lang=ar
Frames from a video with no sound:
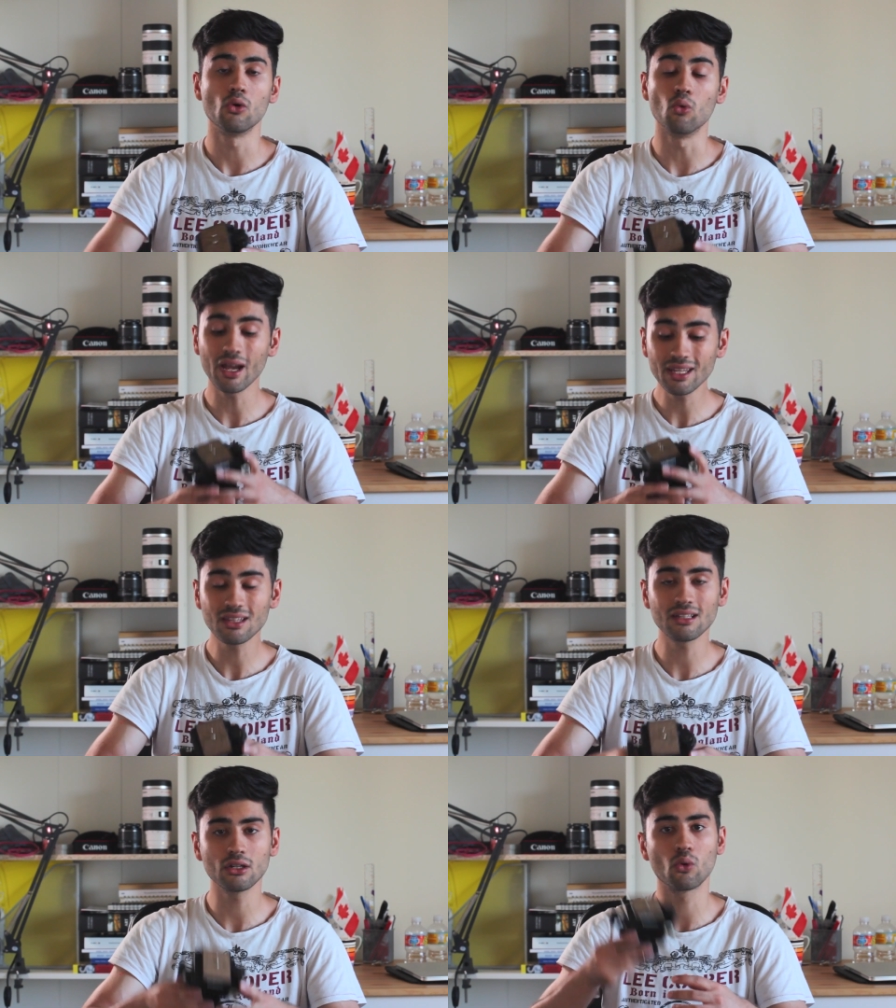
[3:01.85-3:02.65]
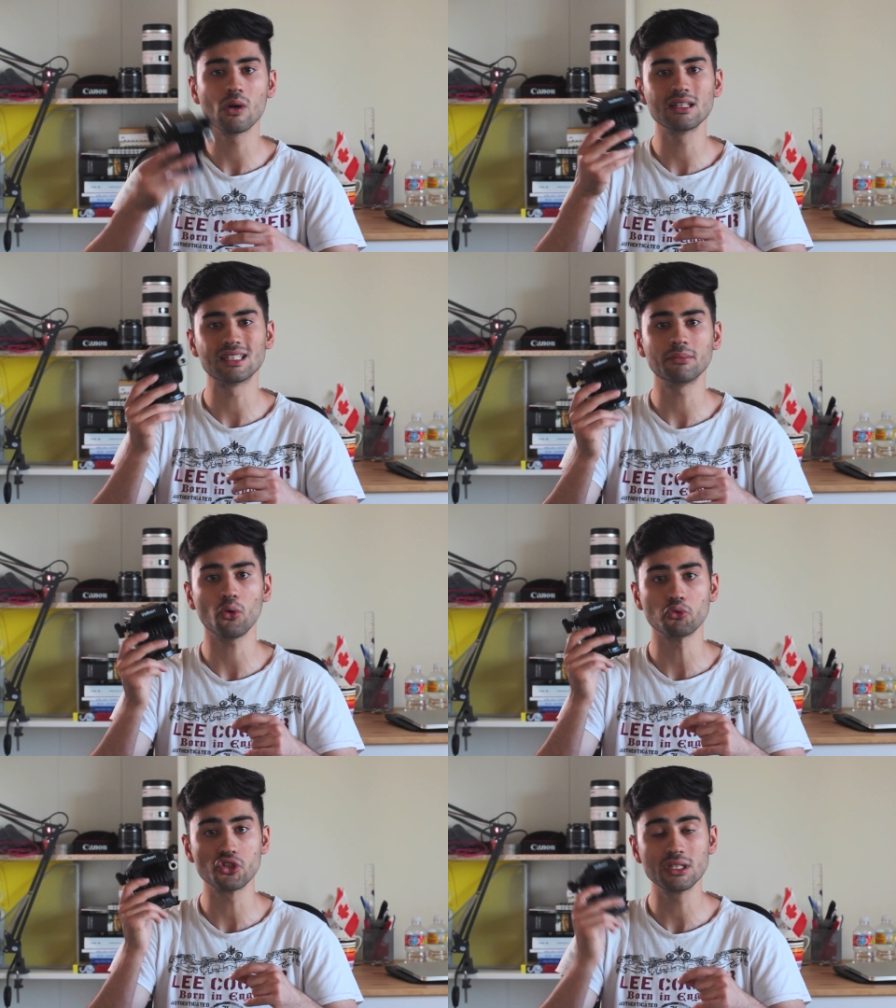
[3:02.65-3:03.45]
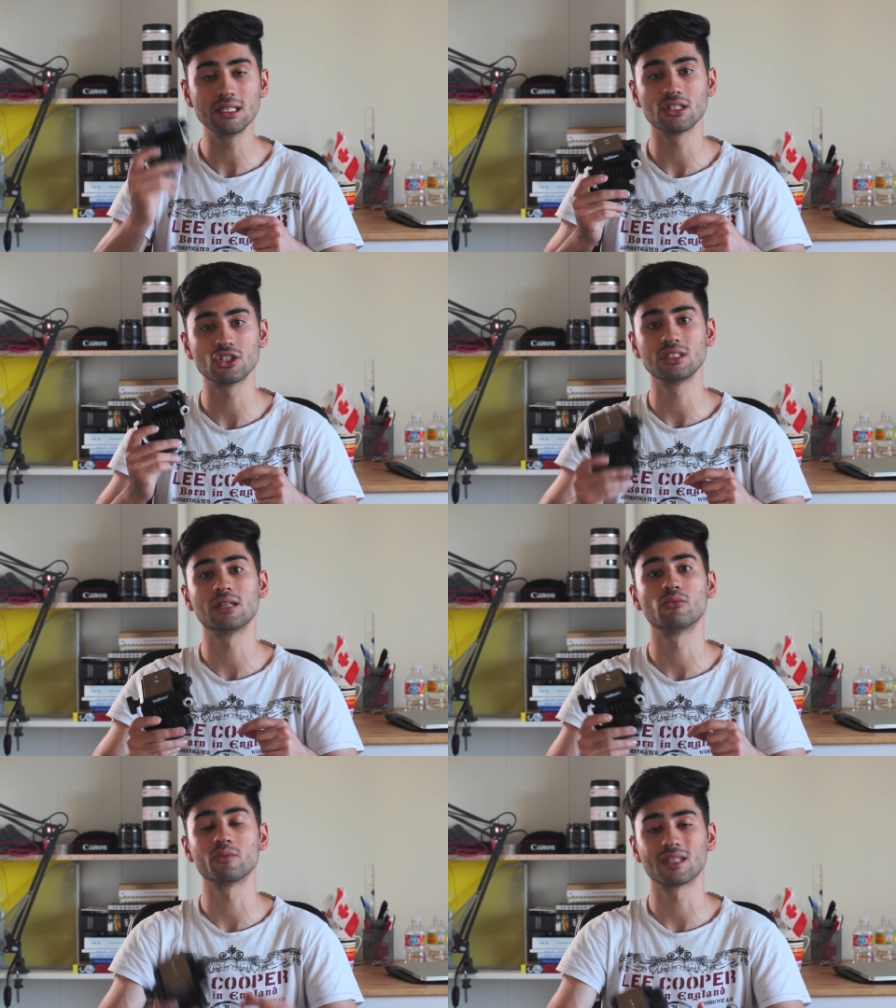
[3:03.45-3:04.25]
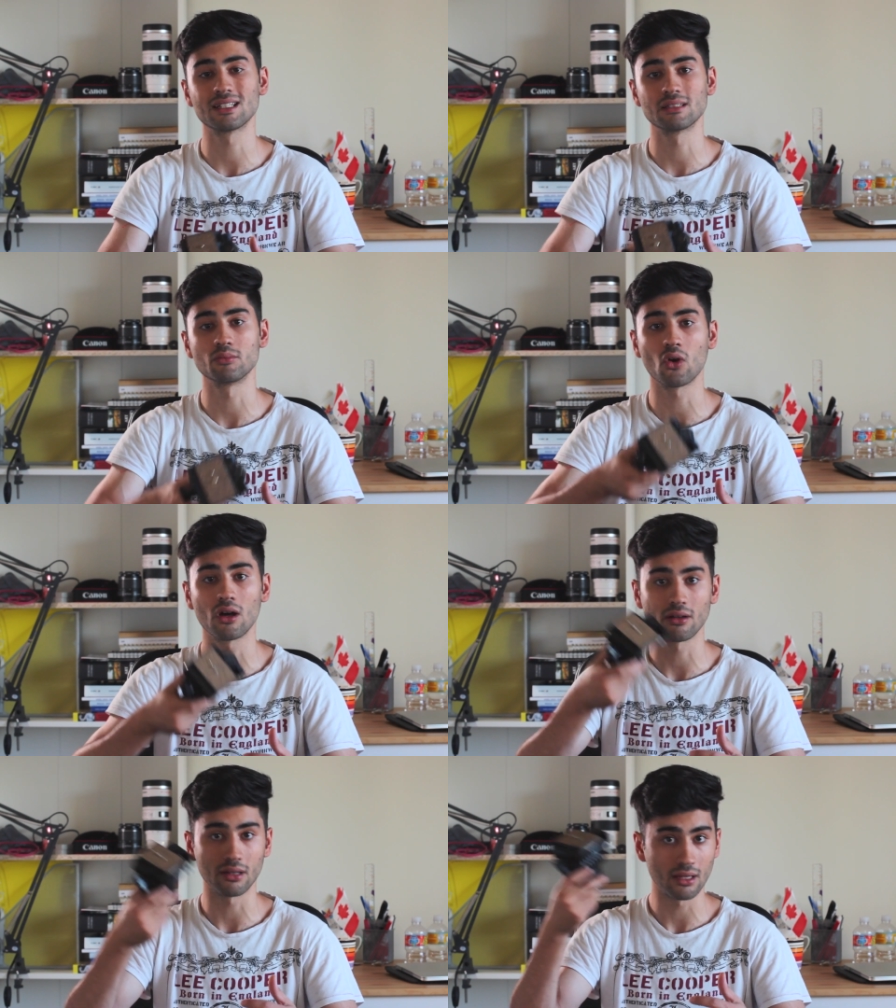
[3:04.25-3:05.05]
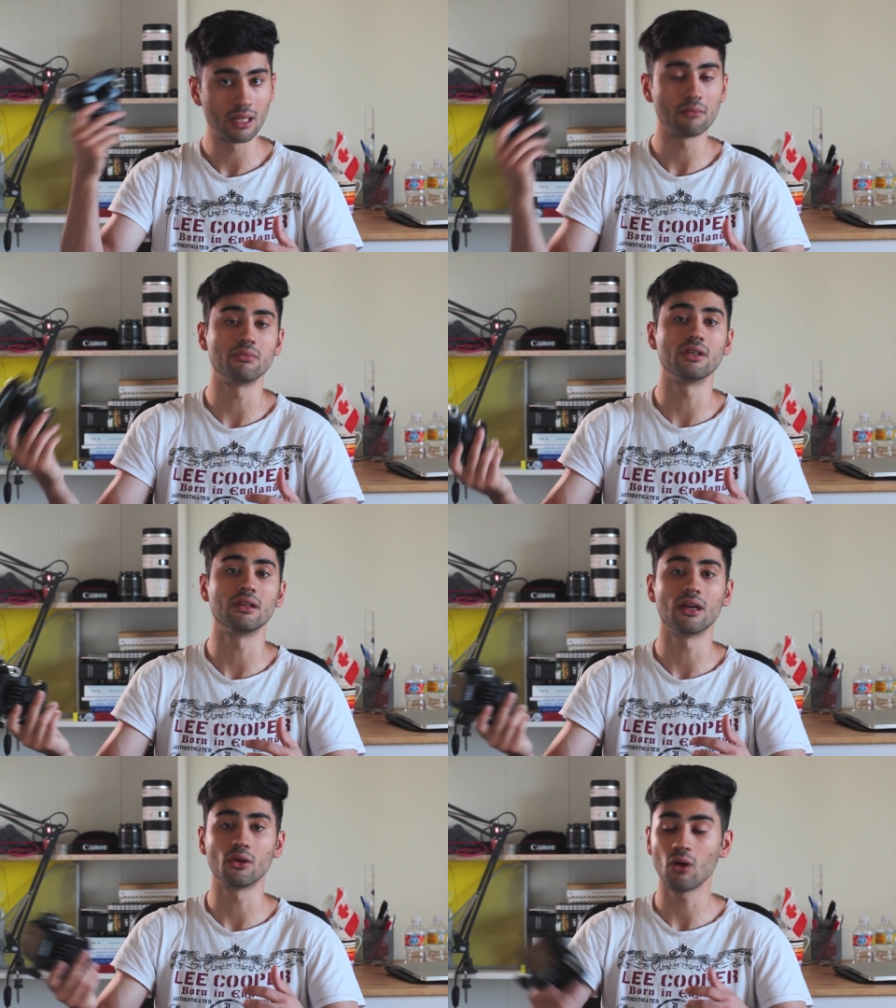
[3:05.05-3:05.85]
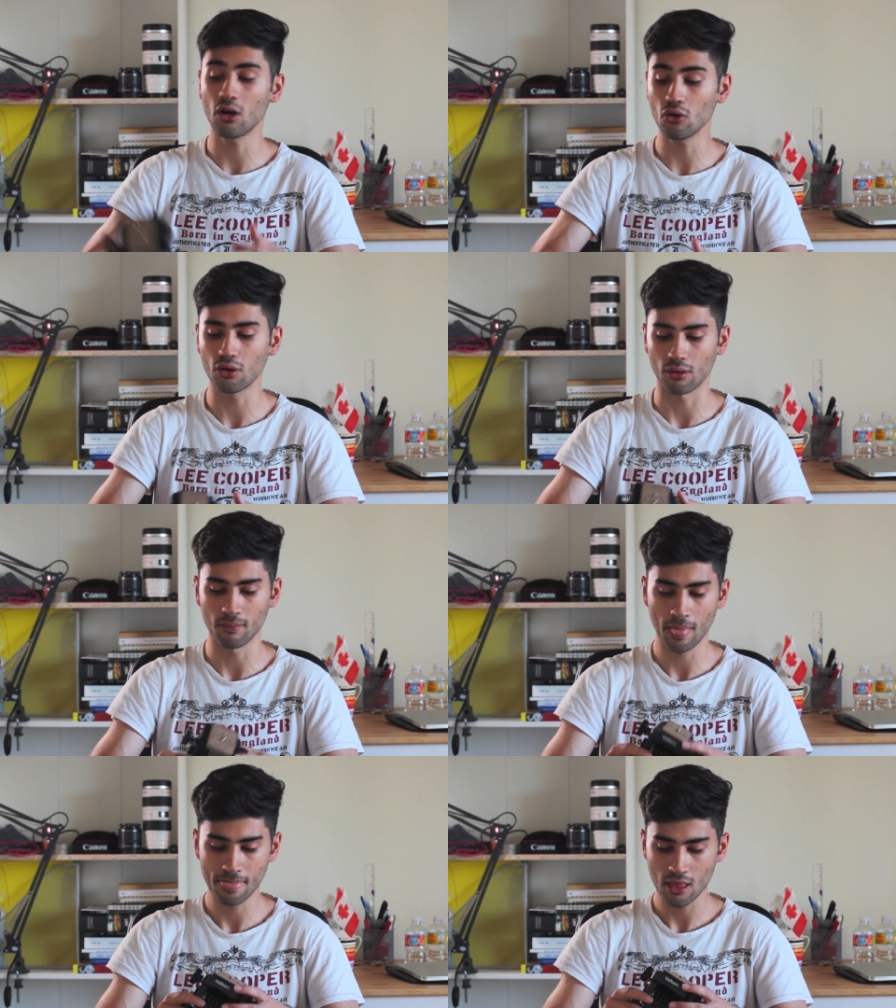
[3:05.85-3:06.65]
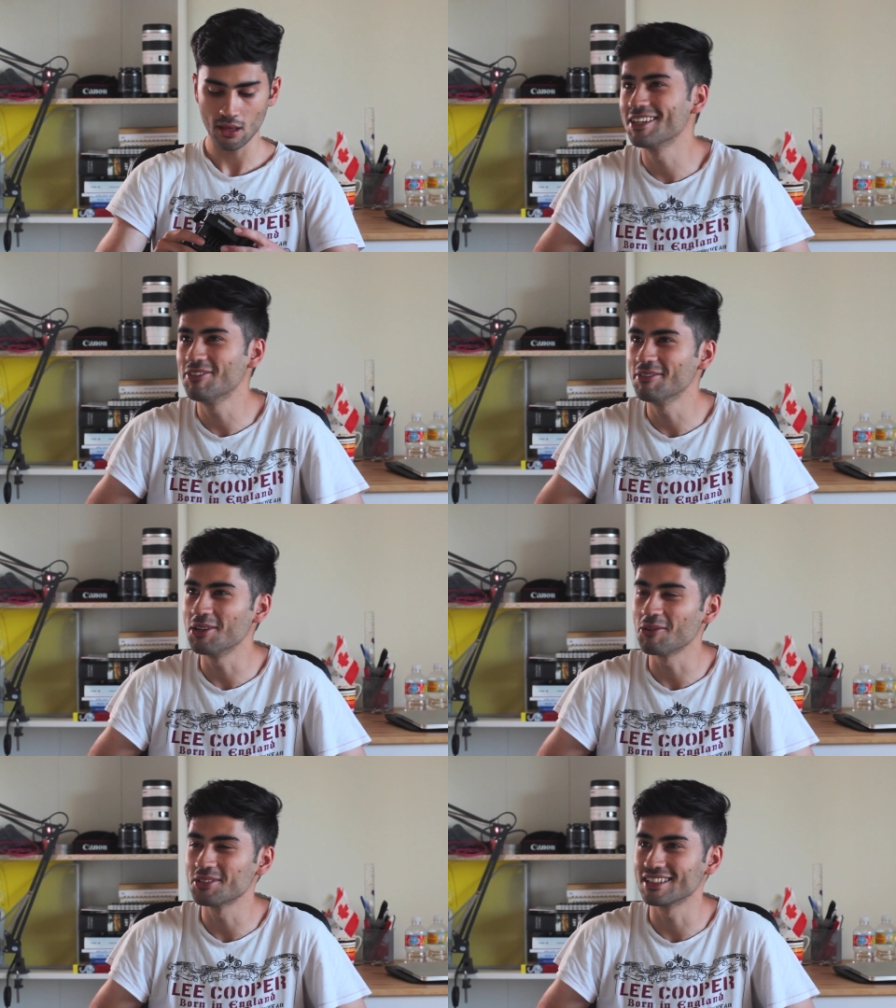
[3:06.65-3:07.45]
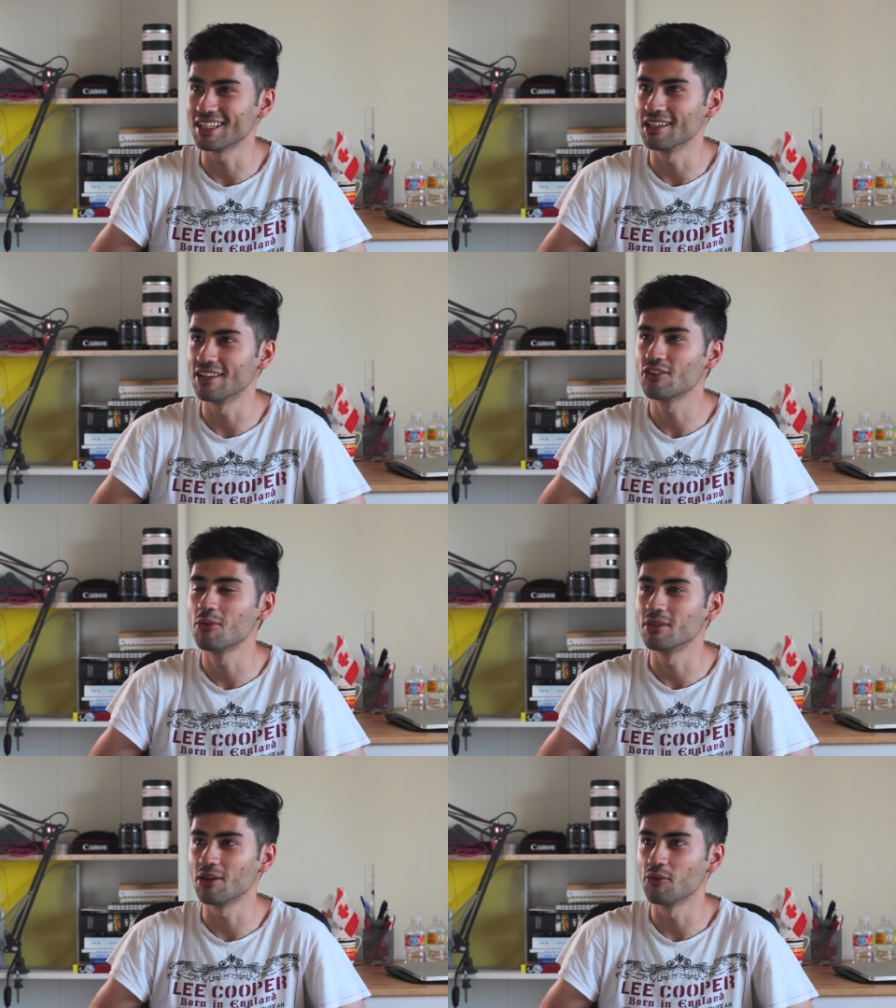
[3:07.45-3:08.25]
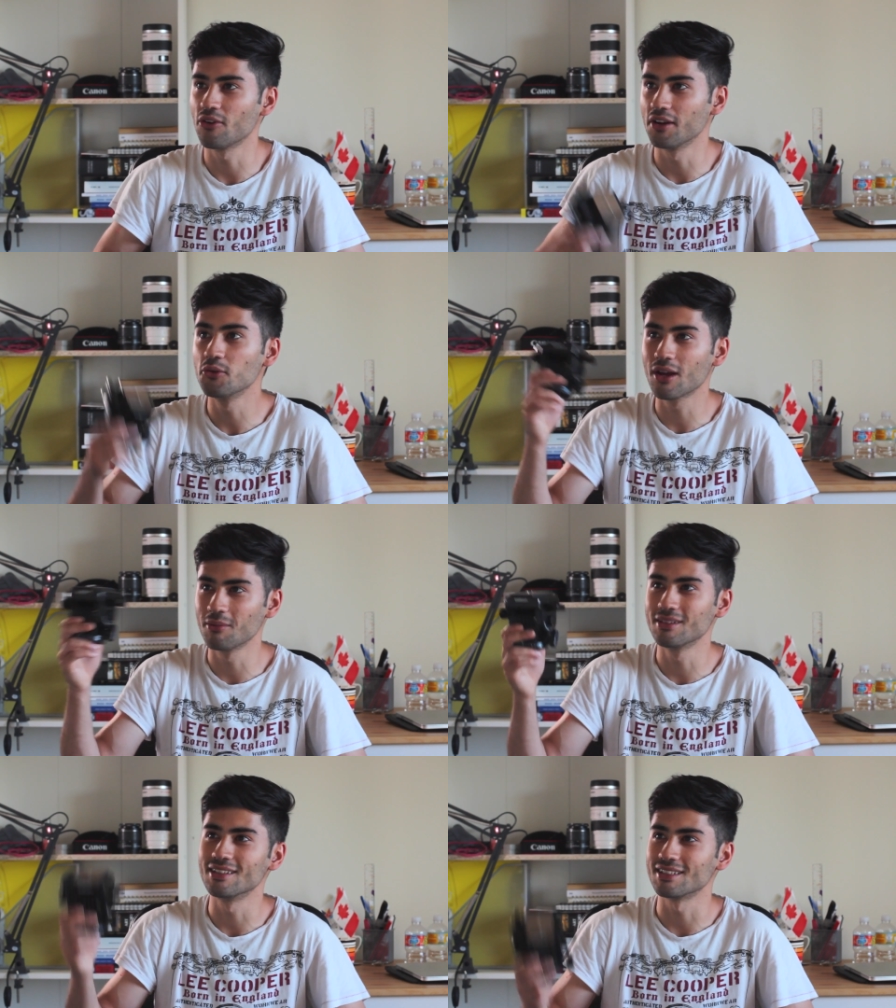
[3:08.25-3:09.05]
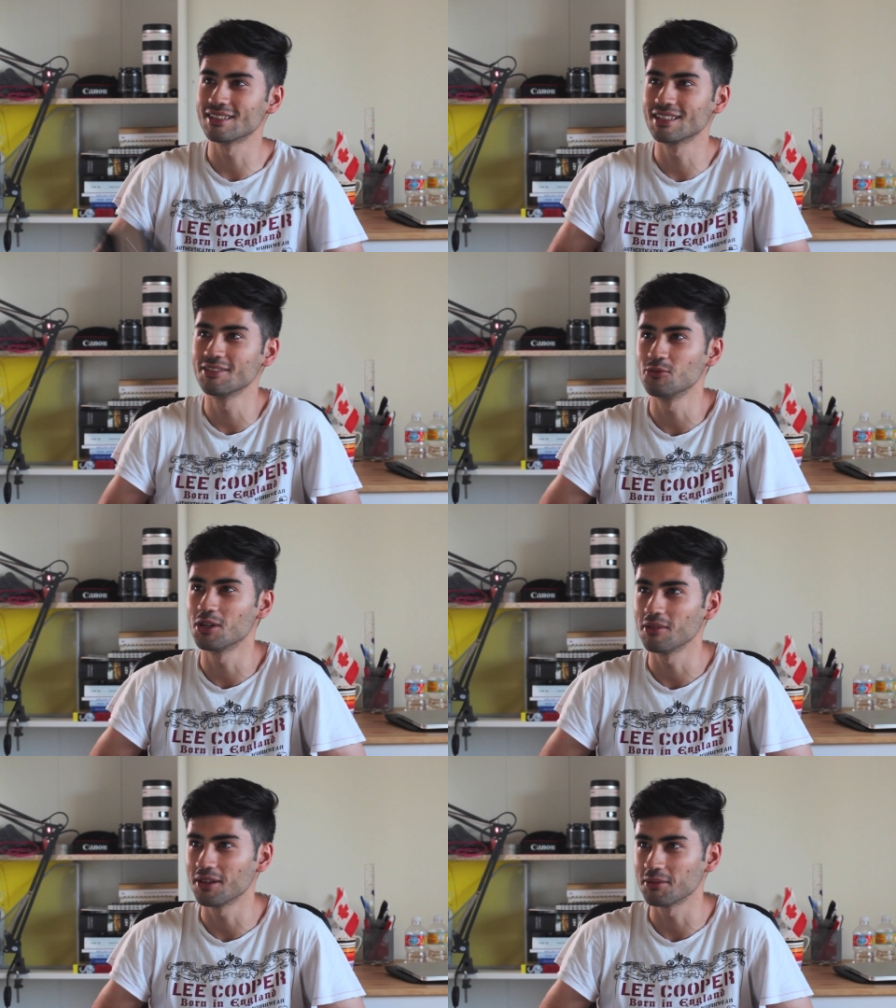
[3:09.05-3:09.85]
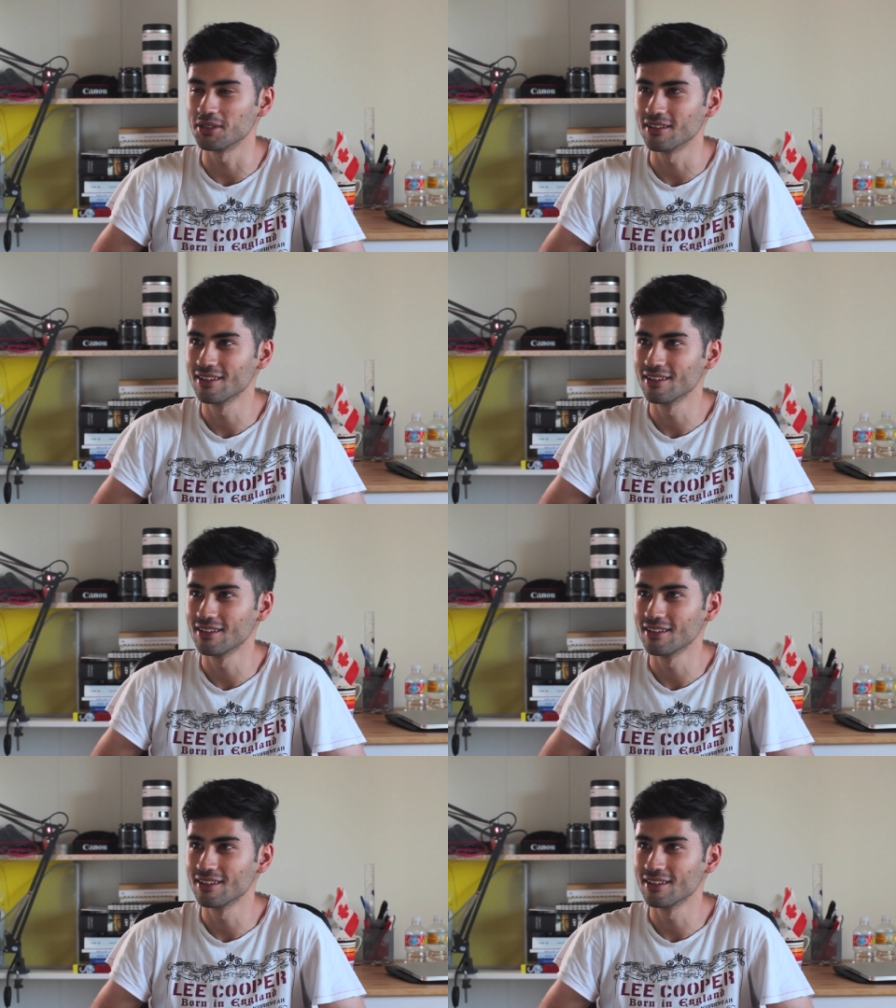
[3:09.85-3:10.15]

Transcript: وايضا الكواليتي تبعه جدا جدا ممتازه بالمقارنه بانواع اخرى كيف بدي اوصي يعني ريكومند او اي ريكومند ذس كيف بقولها بالعربي